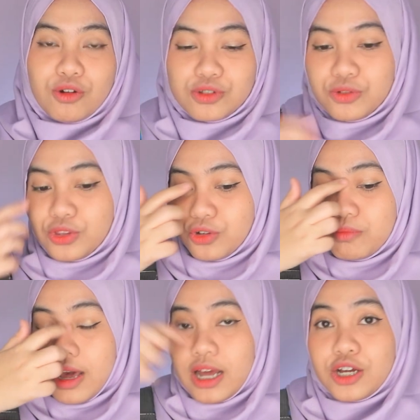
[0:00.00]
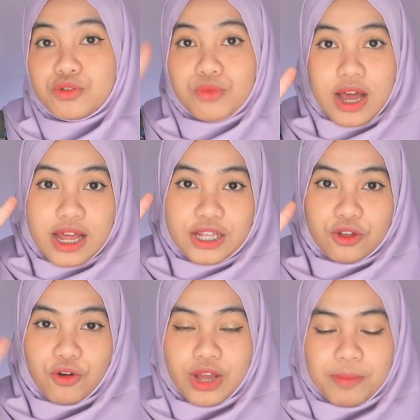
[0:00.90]
Terus untuk barang kedua di
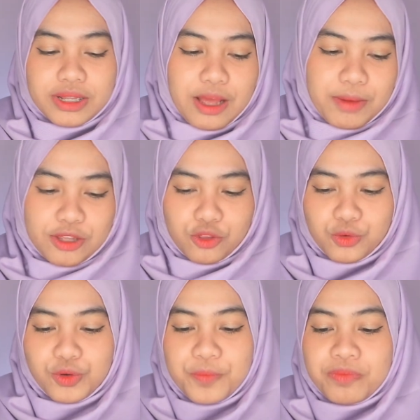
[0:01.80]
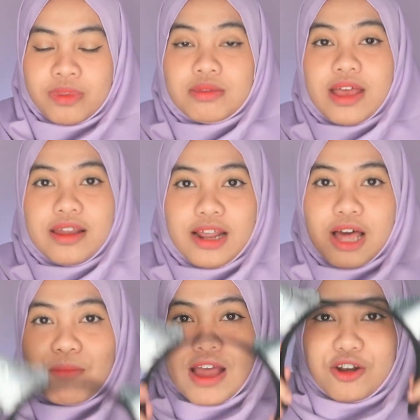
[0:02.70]
toko yang pertama itu
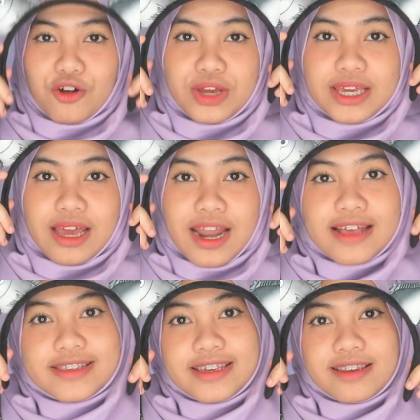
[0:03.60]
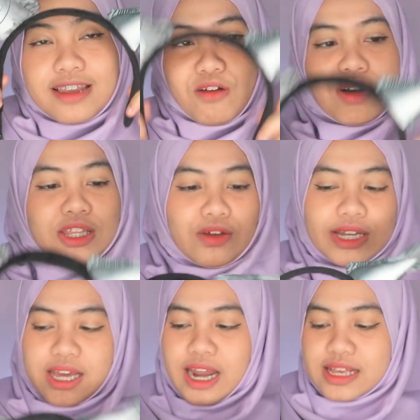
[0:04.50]
adalah bando ikan asin. Aku nggak tahu
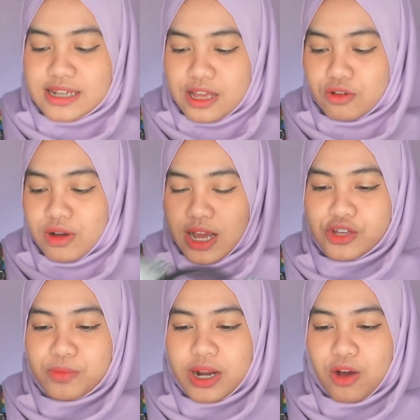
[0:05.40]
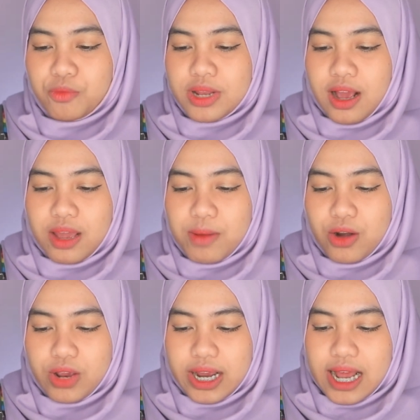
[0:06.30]
ini ikan asin atau enggak, cuman aku bilangnya
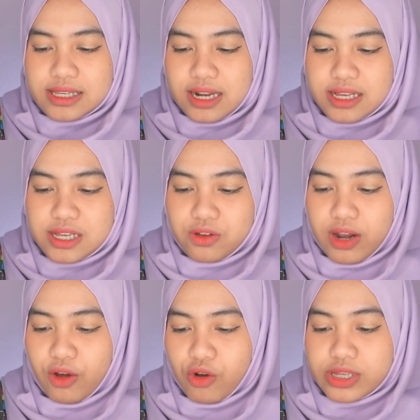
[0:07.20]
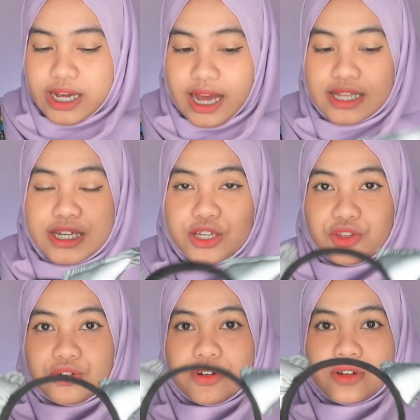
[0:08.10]
bando ikan asin aja soalnya kocak aja
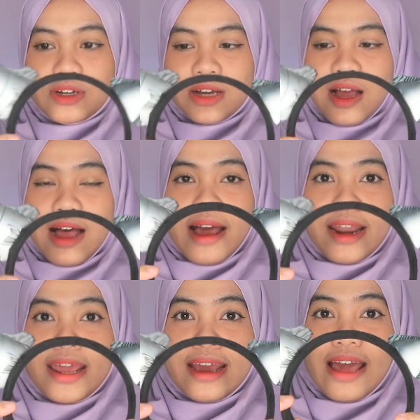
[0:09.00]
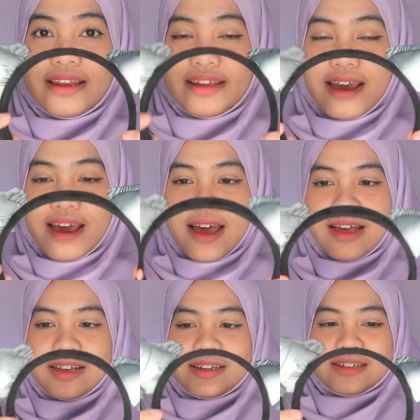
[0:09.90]
gitu. Ada ikannya.